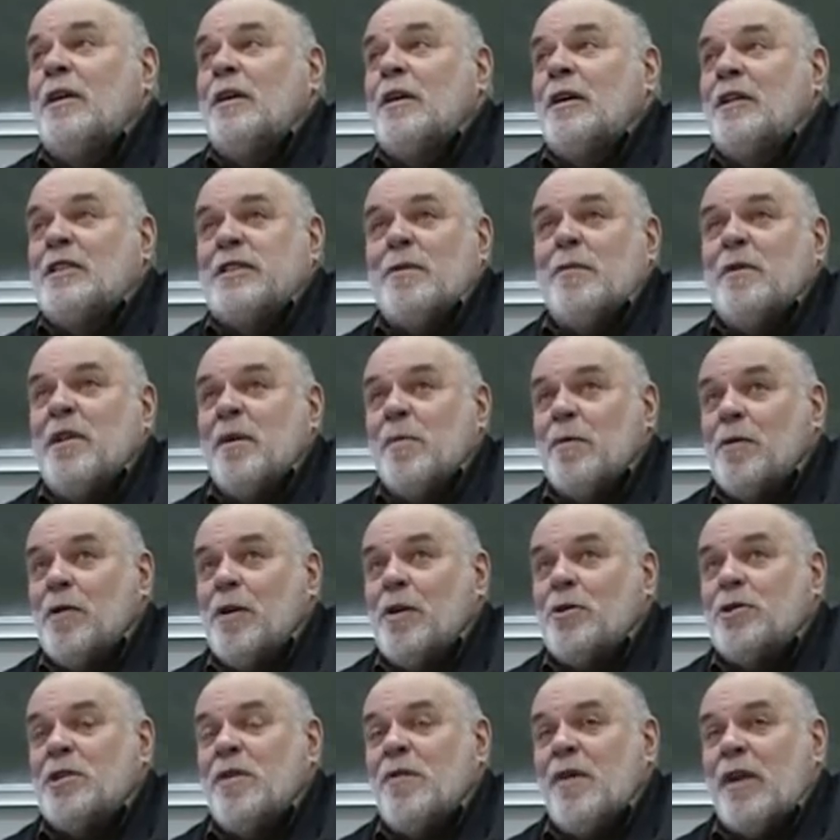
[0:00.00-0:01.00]
если бы не было
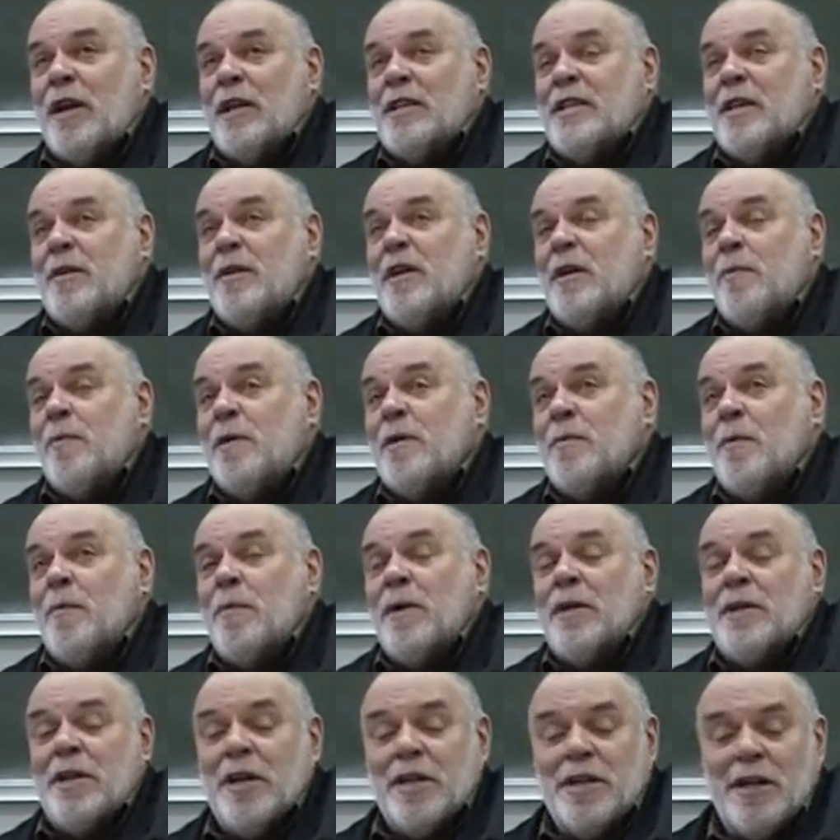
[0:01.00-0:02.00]
Люцифера, если не было бы
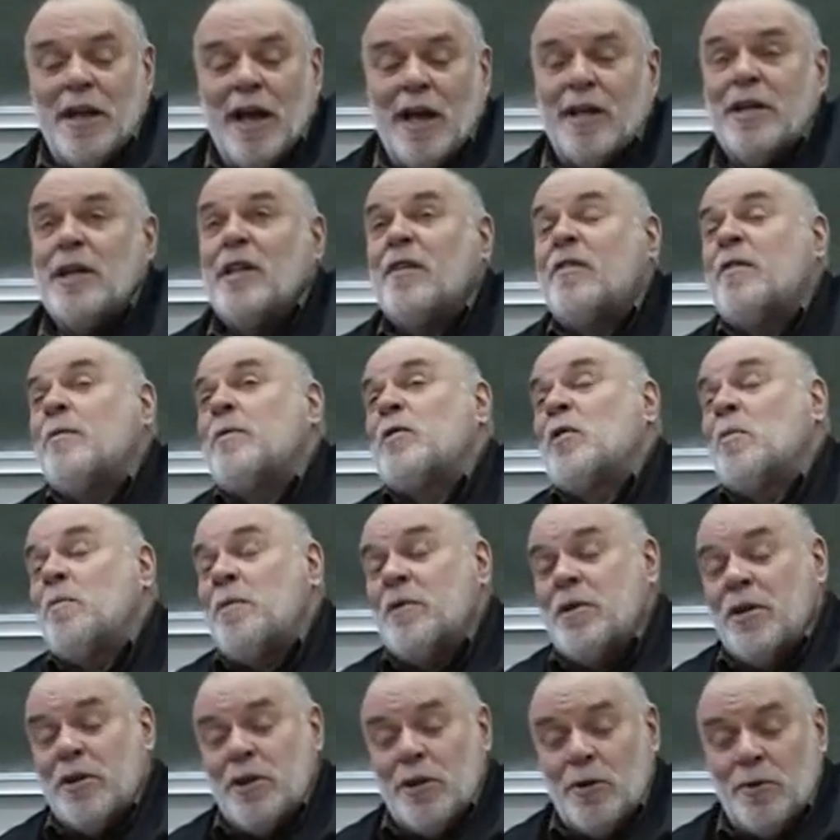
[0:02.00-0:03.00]
падения ангелов и потом
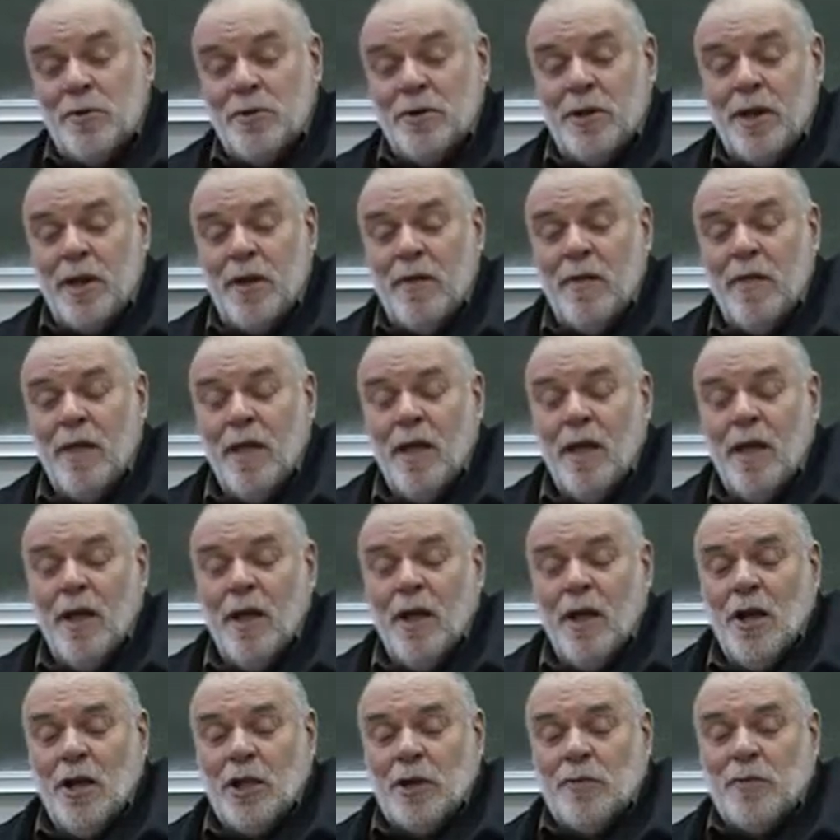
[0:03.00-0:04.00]
падения людей.
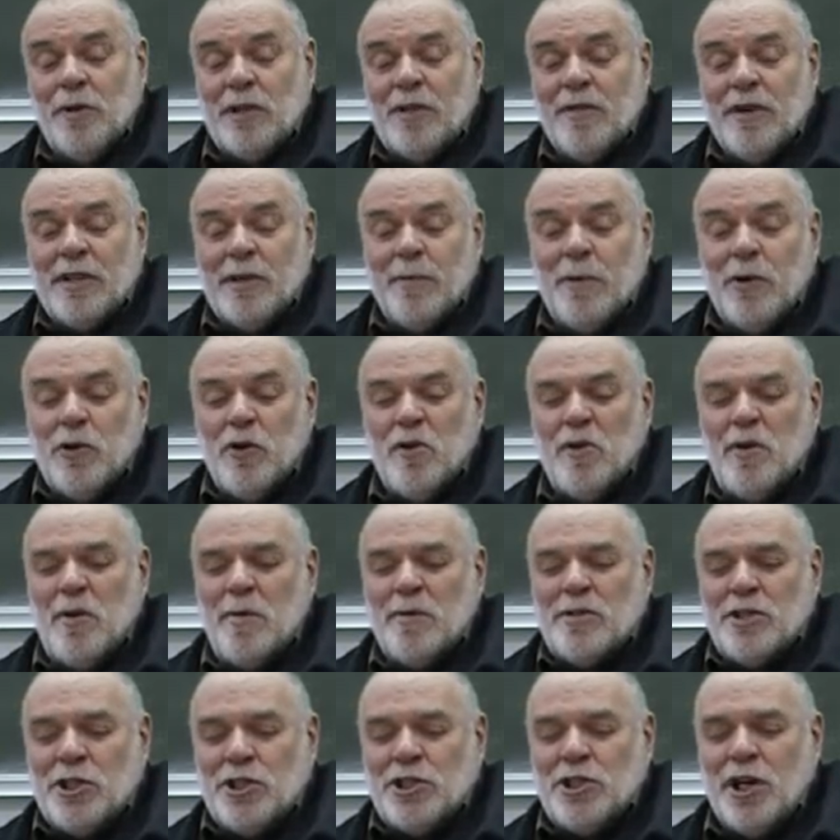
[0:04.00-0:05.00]
Так вот, давайте
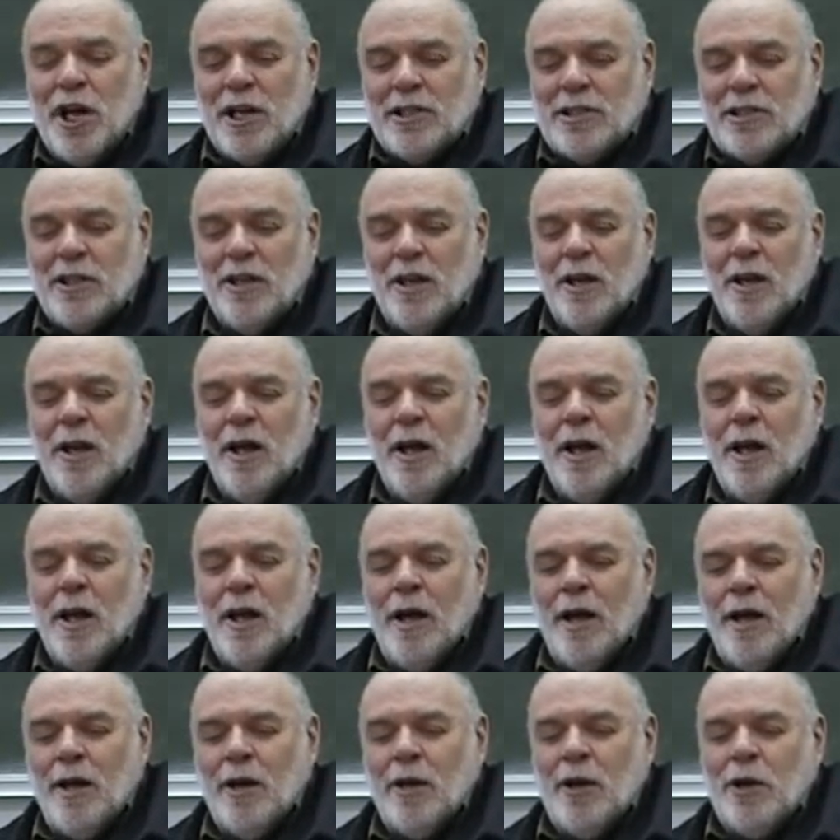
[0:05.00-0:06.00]
подумаем сейчас э,
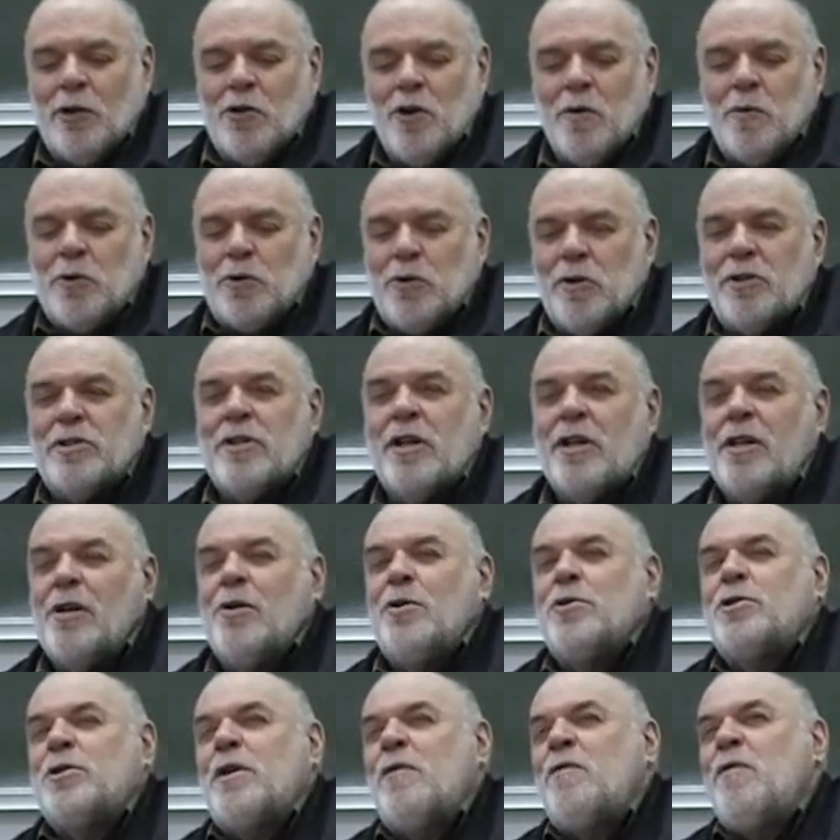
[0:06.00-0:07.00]
о том, что сделал
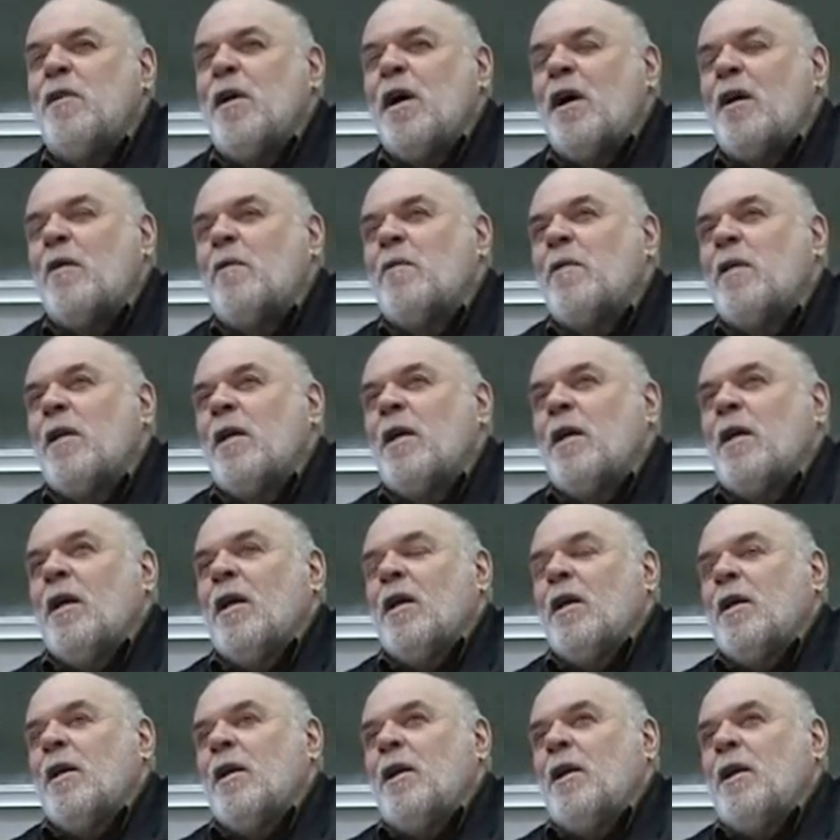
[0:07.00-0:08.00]
Люцифер.
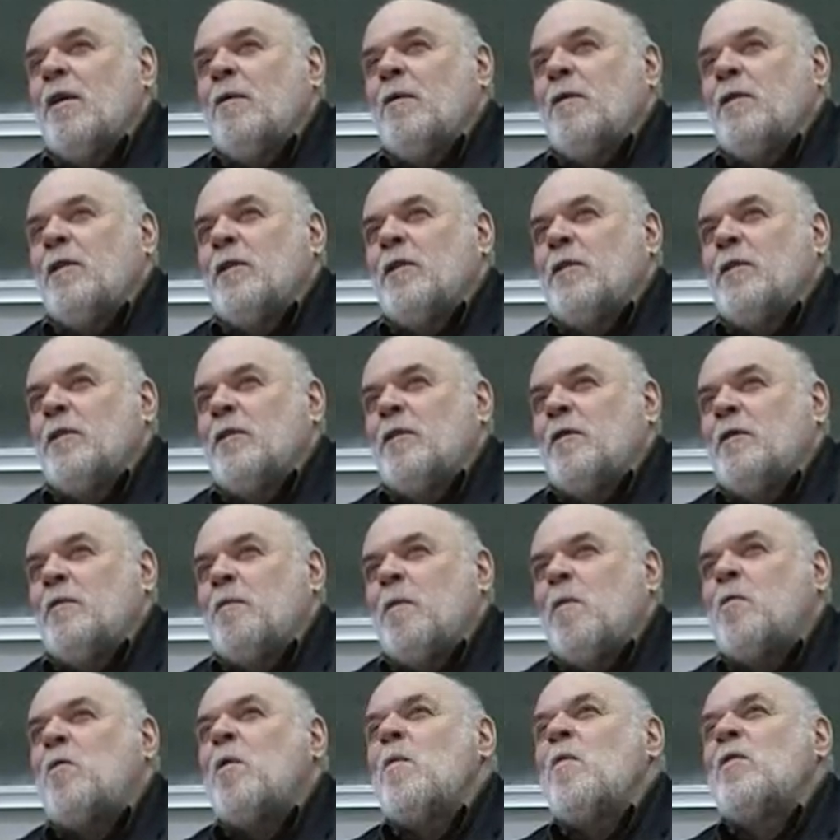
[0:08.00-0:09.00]
И э,
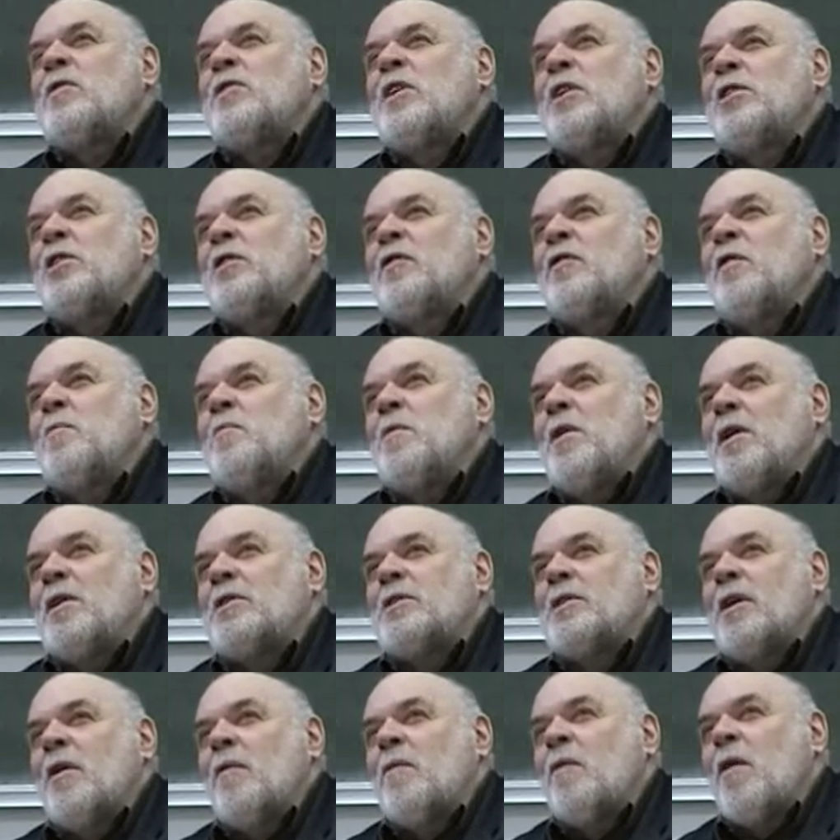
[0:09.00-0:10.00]
попробуем встать на его
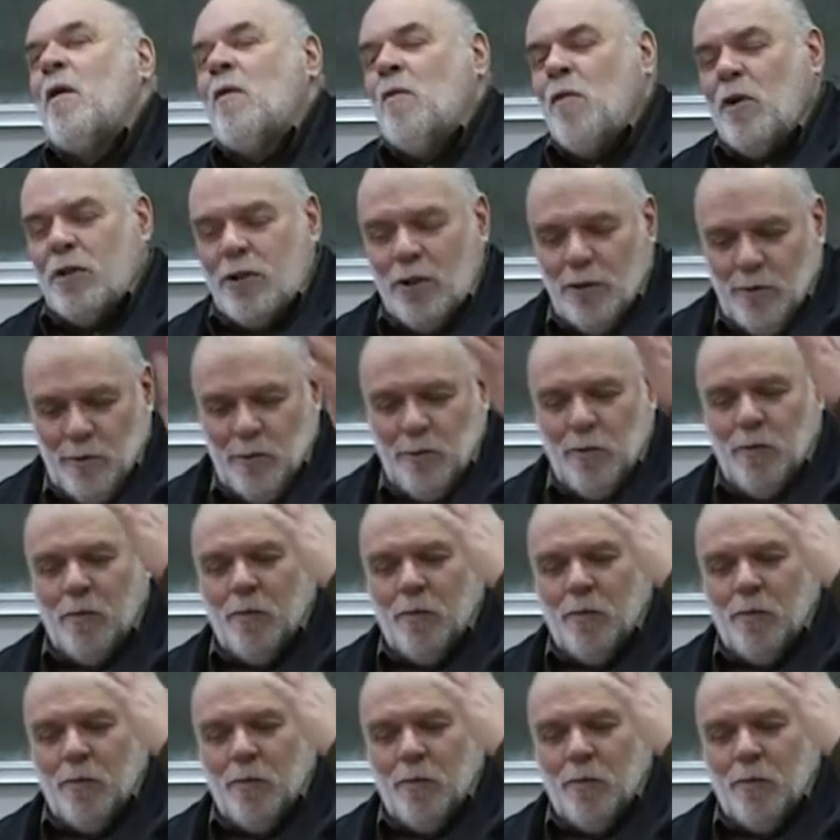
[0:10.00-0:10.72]
место. Вот